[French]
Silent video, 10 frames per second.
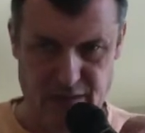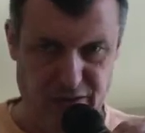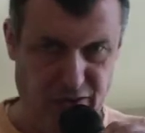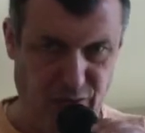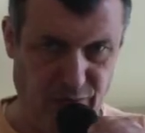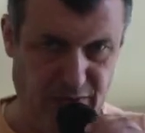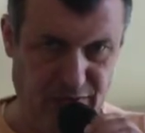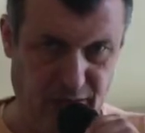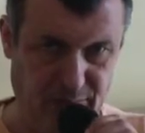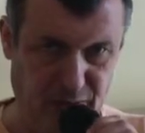J'ai trouvé
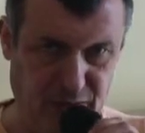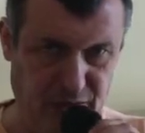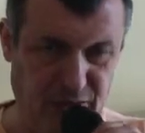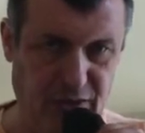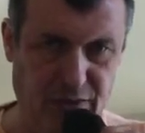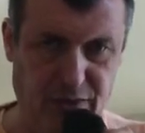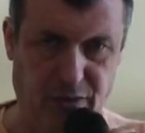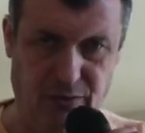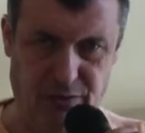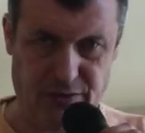ça un peu très
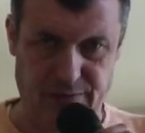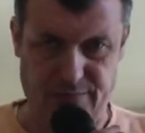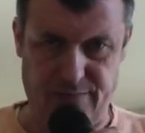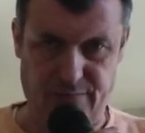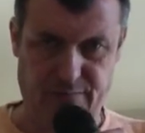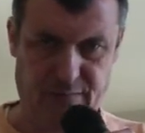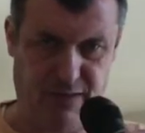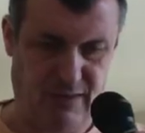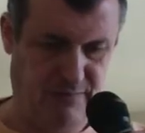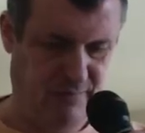étrange.
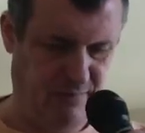Hein.